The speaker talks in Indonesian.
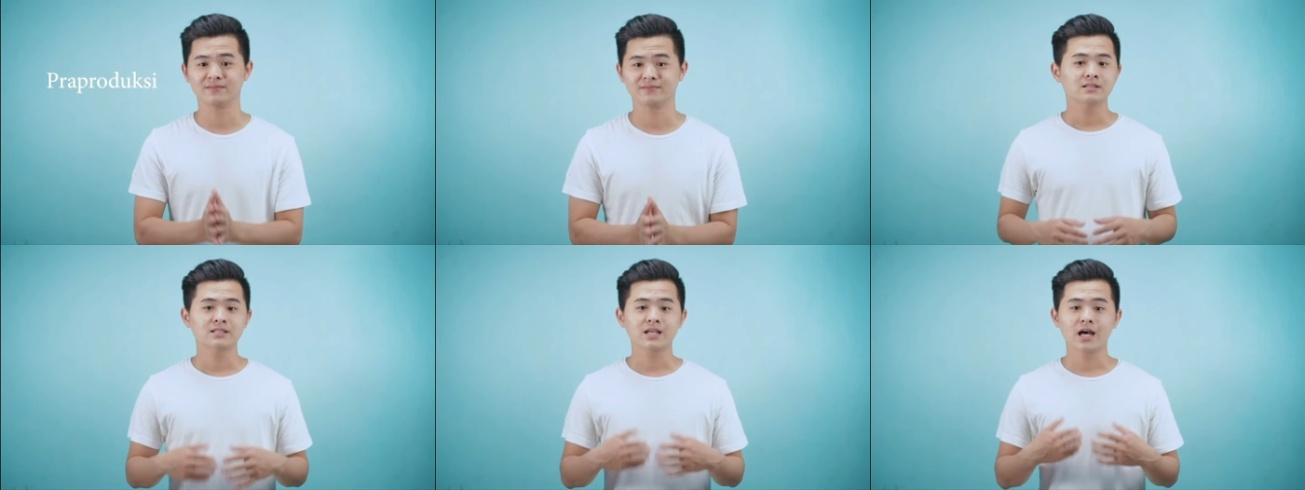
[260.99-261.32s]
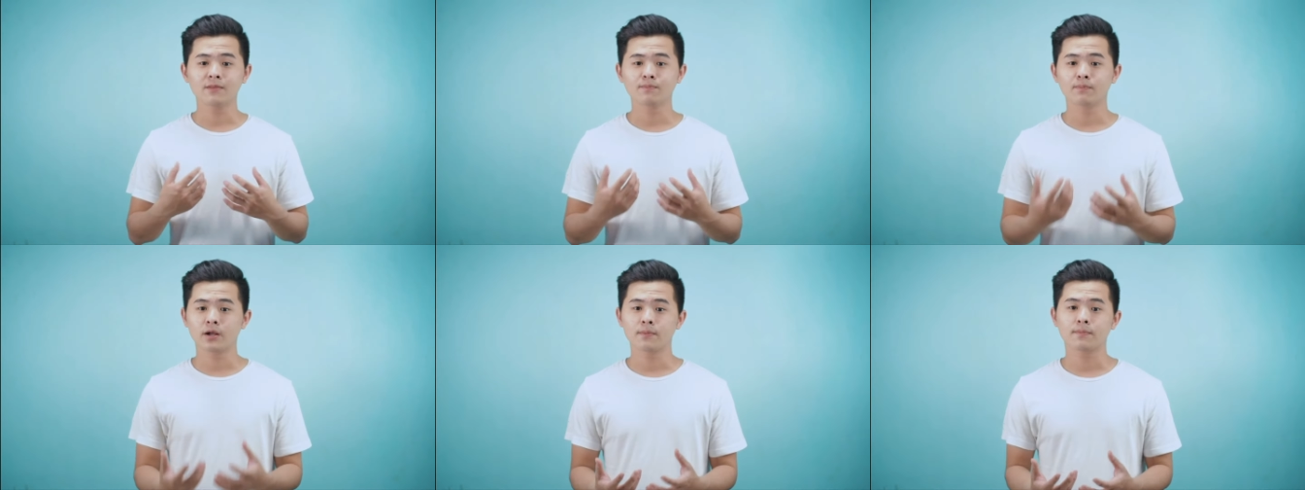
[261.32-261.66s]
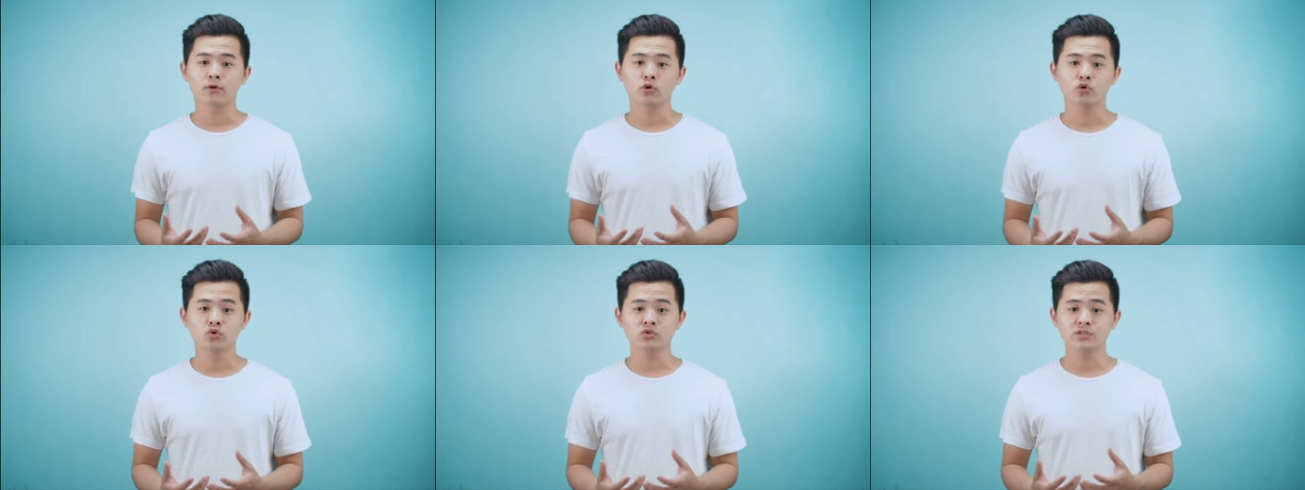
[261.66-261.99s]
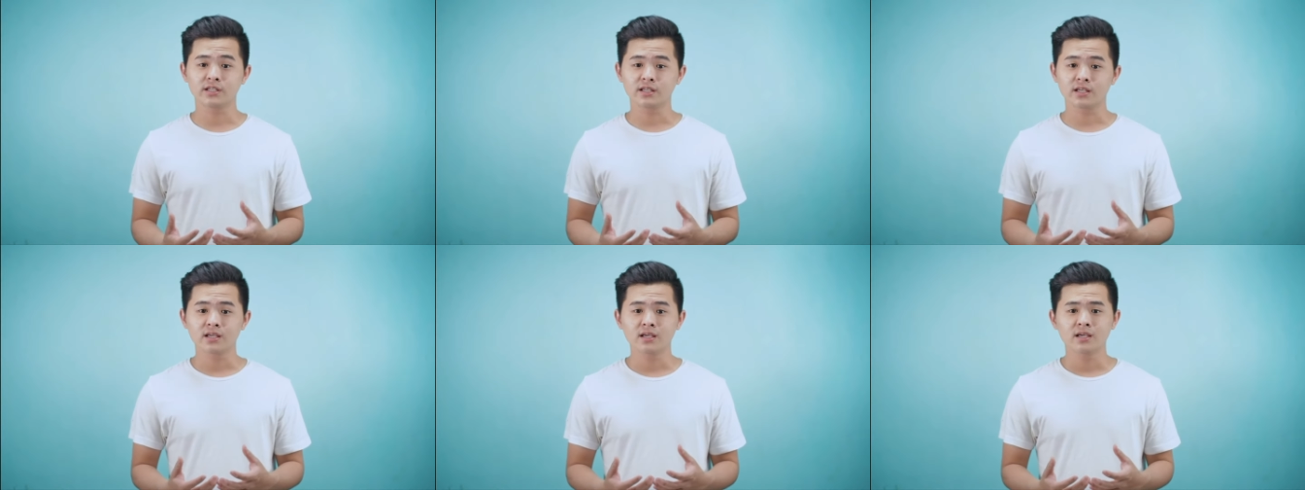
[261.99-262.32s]
Saat
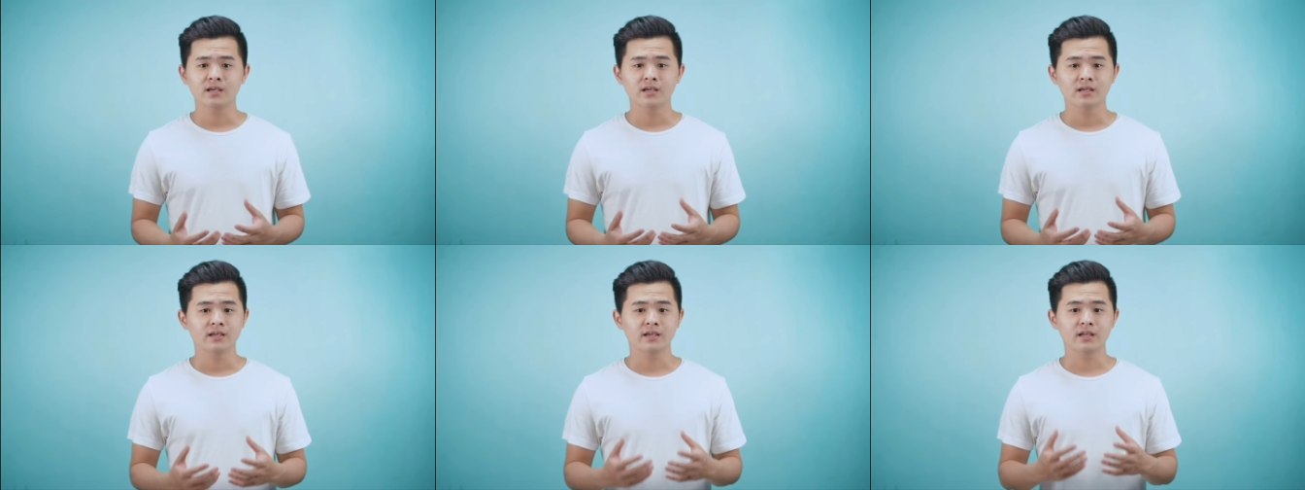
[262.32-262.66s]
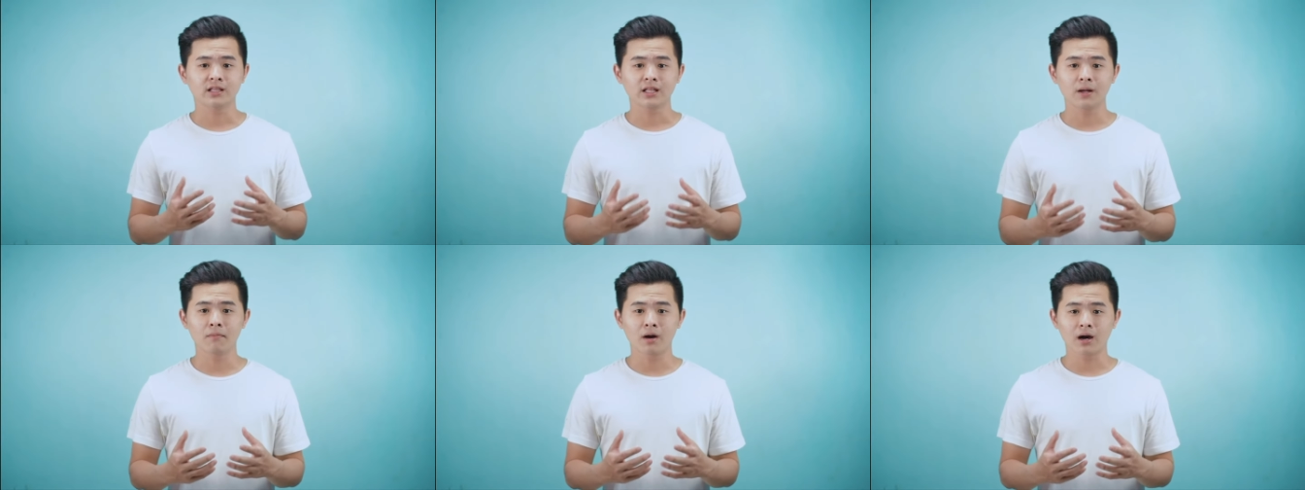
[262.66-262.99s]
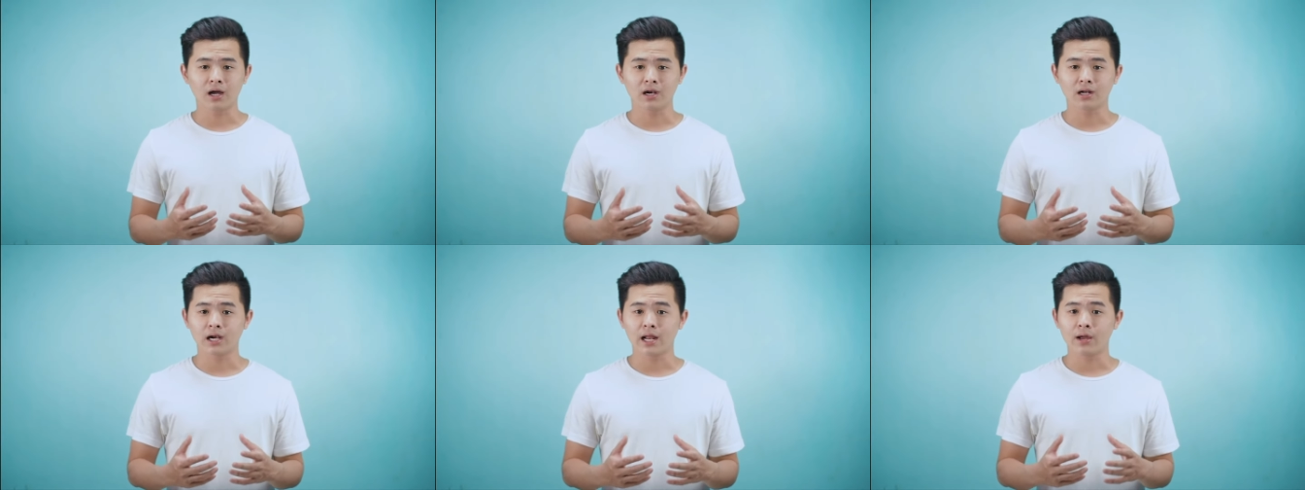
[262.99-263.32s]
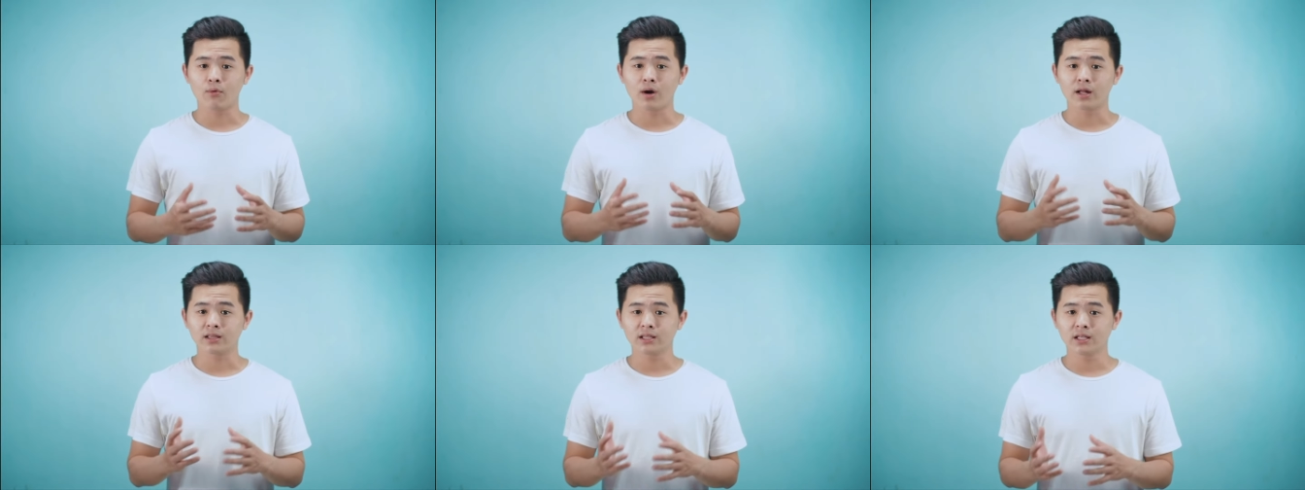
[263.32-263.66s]
praproduksi, kita bakal
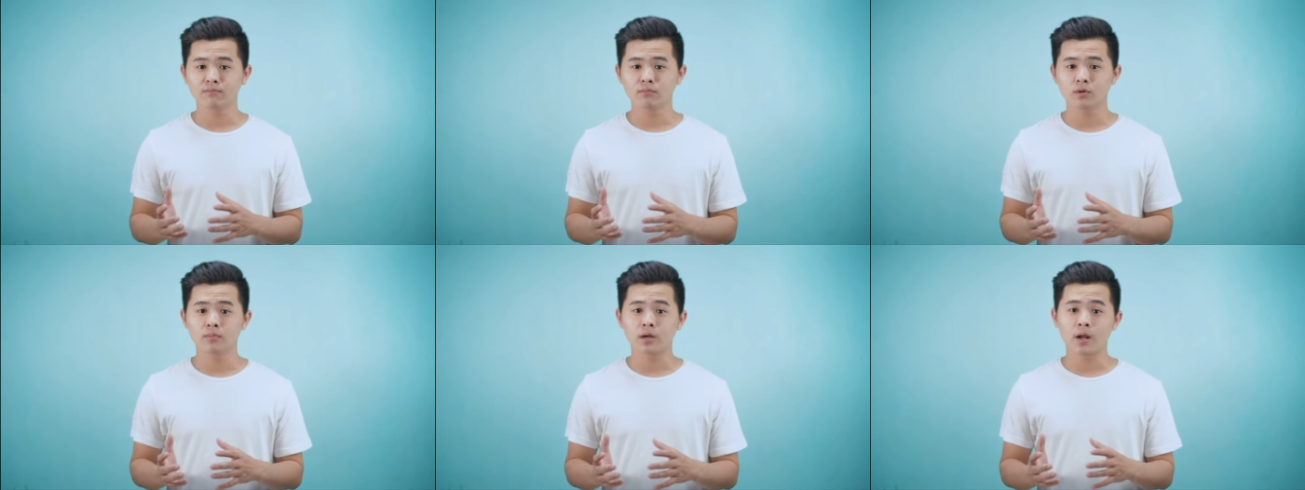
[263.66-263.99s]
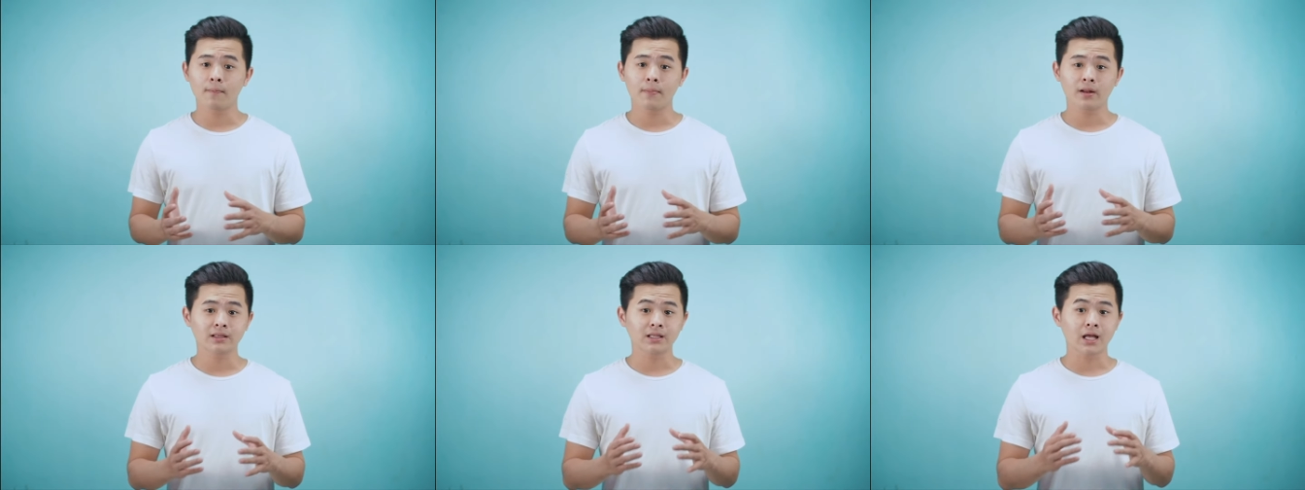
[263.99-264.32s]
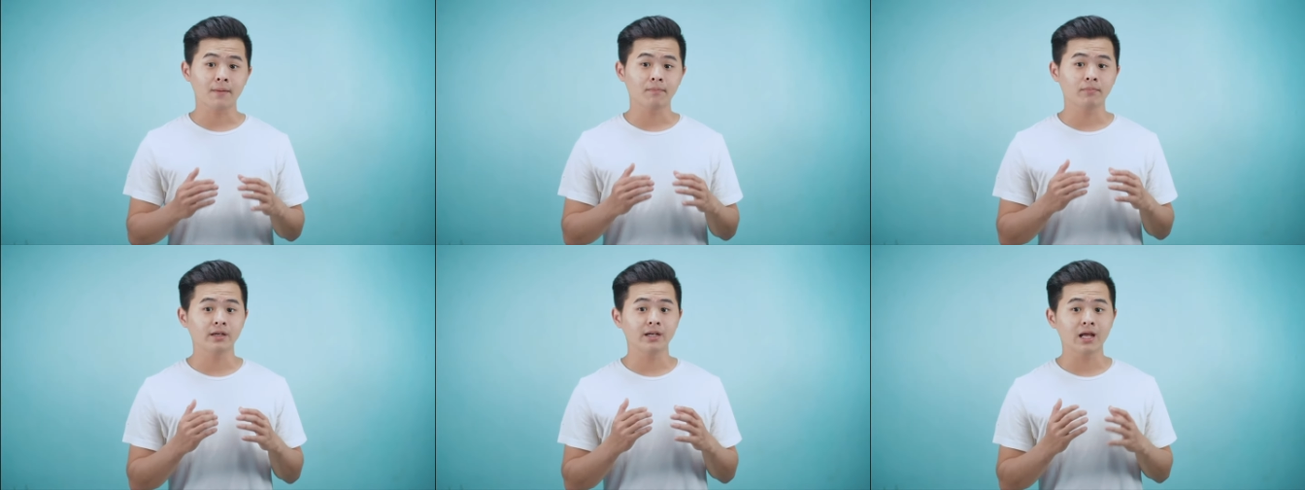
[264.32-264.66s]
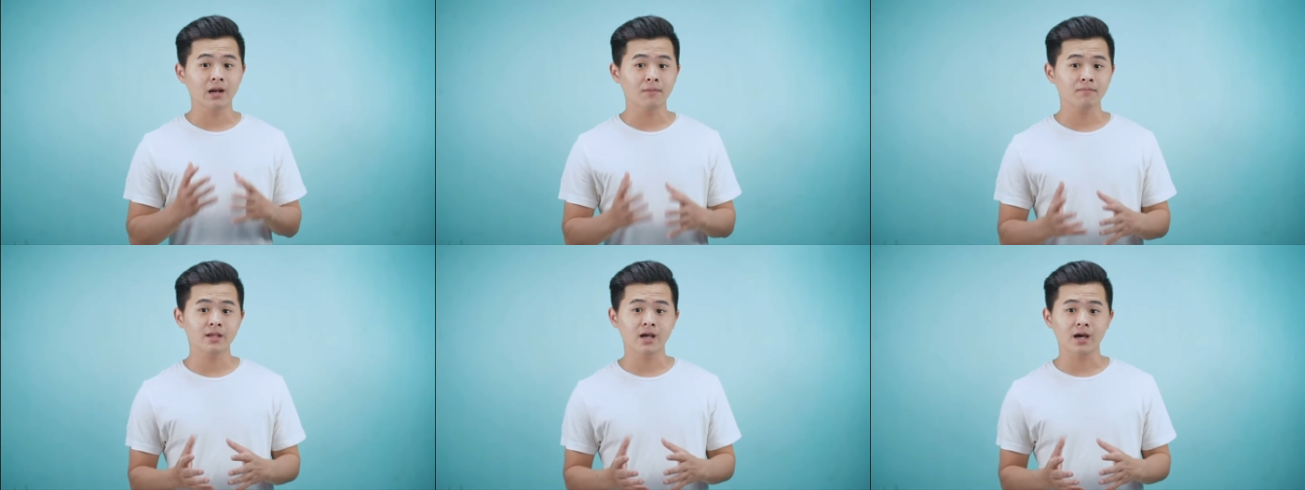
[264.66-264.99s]
ngelewatin beberapa tahap di
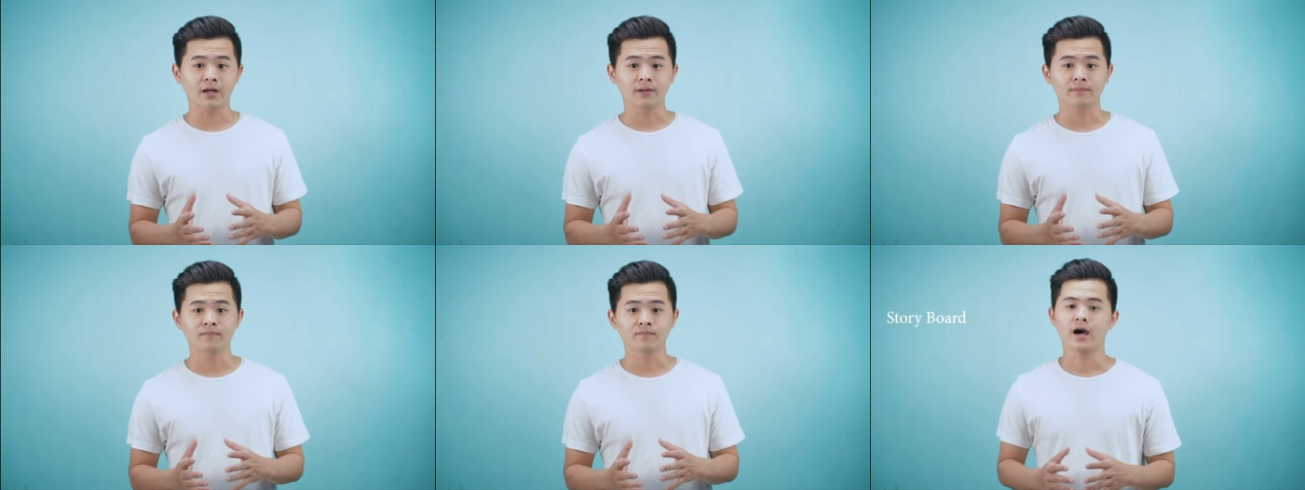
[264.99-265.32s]
dalamnya.